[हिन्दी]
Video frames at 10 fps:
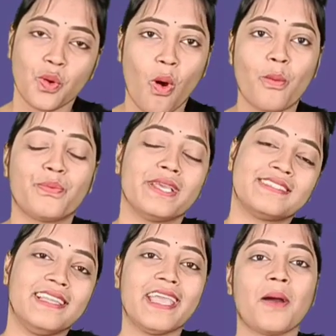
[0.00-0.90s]
तो
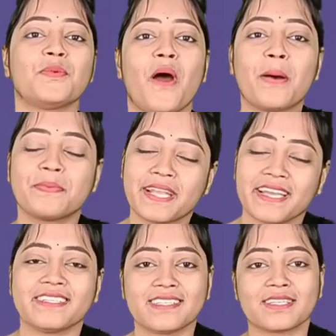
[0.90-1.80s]
ऑब्वियसली आप वहाँ पे
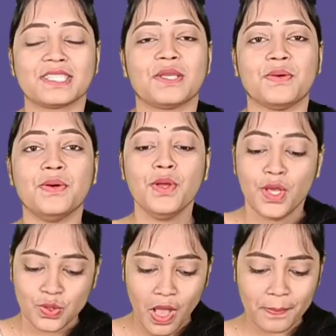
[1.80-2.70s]
कर सकते हो
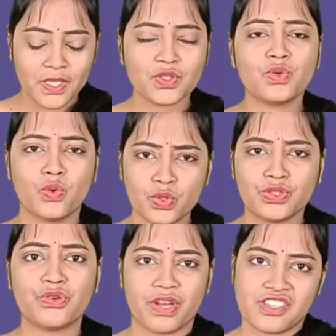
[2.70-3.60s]
तो आपकी जो कोर्स
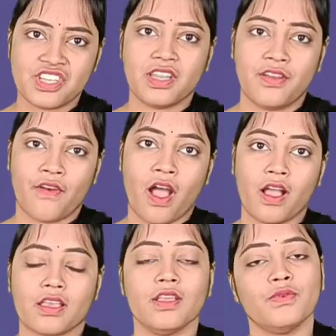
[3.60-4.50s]
ड्यूरेशन है
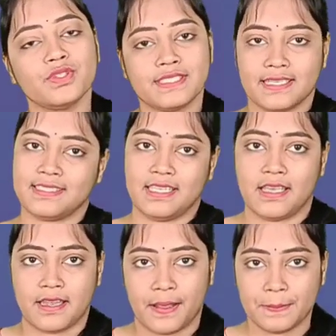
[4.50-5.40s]
वहाँ की वो सिक्स
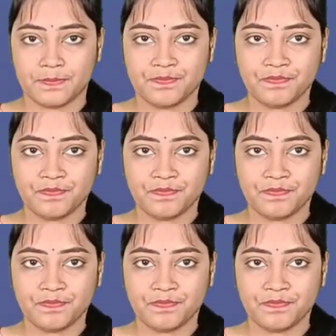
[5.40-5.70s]
ईयर है